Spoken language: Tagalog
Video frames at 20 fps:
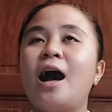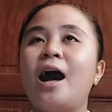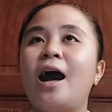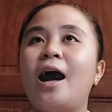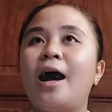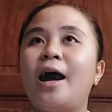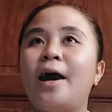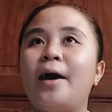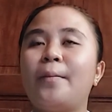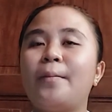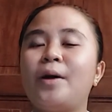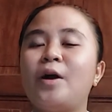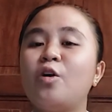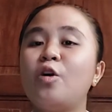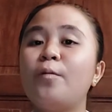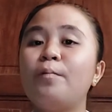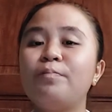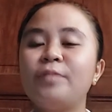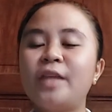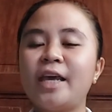uh,
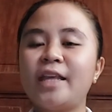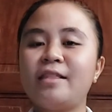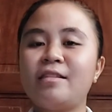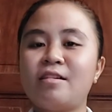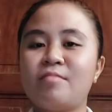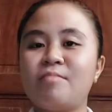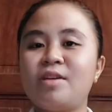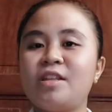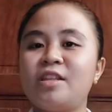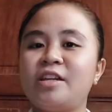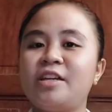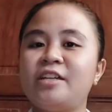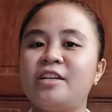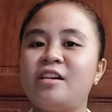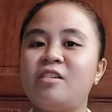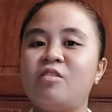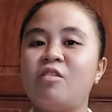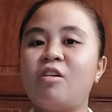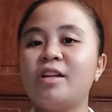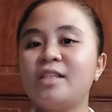mag-obtain ng
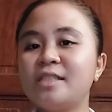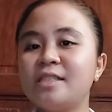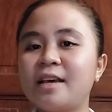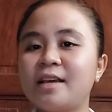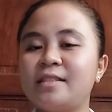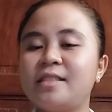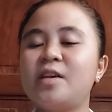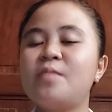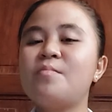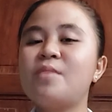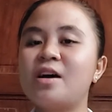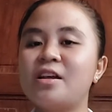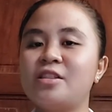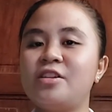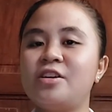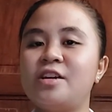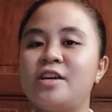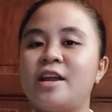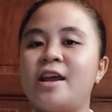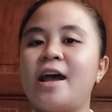maternal consent sa
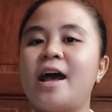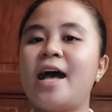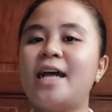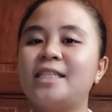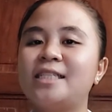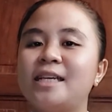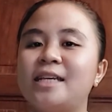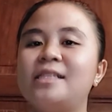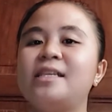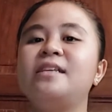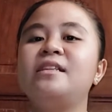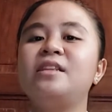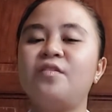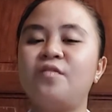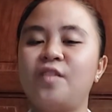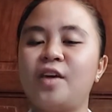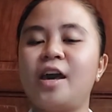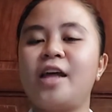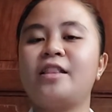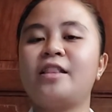mother at sa
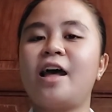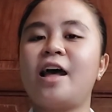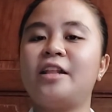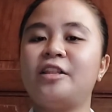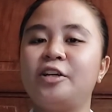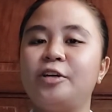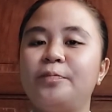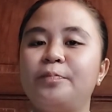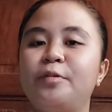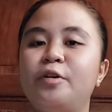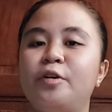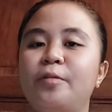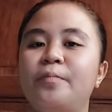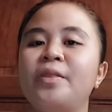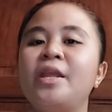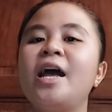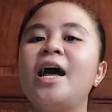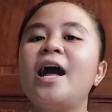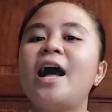significant other po.